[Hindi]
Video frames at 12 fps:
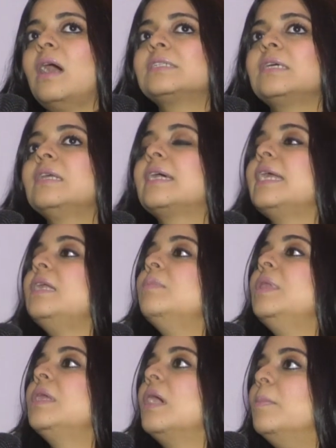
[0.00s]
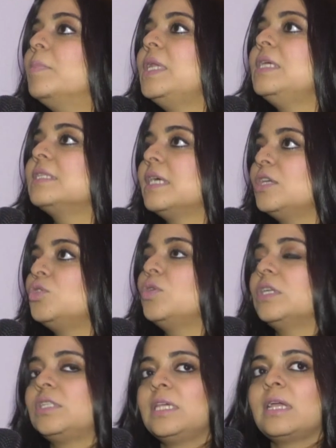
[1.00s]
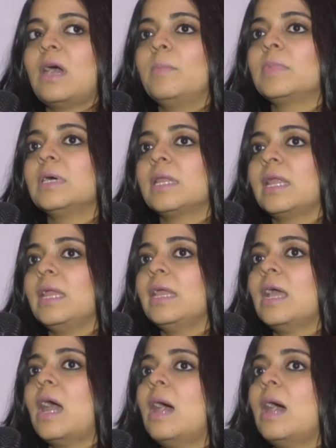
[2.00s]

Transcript: आजकल क्रेडिबल कंपनीज हैं जो अच्छे काम कर रही हैं